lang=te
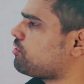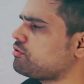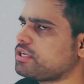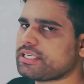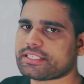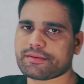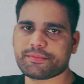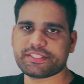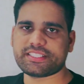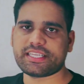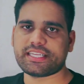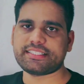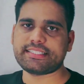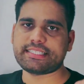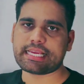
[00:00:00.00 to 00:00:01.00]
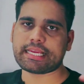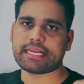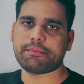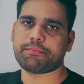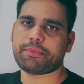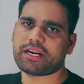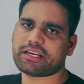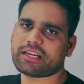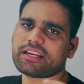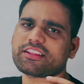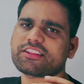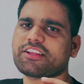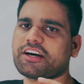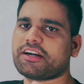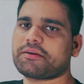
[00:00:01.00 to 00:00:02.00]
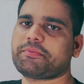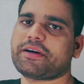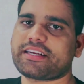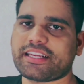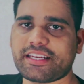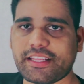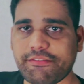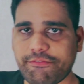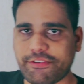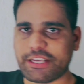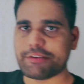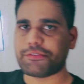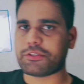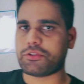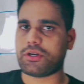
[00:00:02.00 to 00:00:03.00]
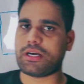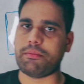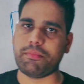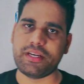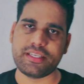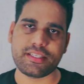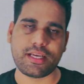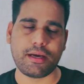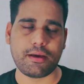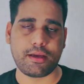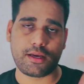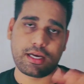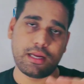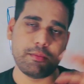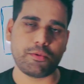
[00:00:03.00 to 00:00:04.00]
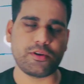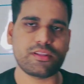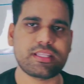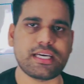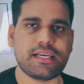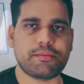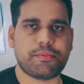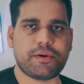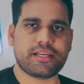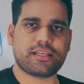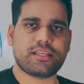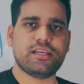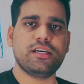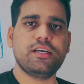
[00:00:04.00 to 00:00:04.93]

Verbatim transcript: సౌండ్కి సంబంధించిన సెకండ్ పార్ట్ ఆర్ థర్డ్ పార్ట్ అంటే వేవ్స్తో కంప్లీట్ కలుపుకుని థర్డ్ పార్ట్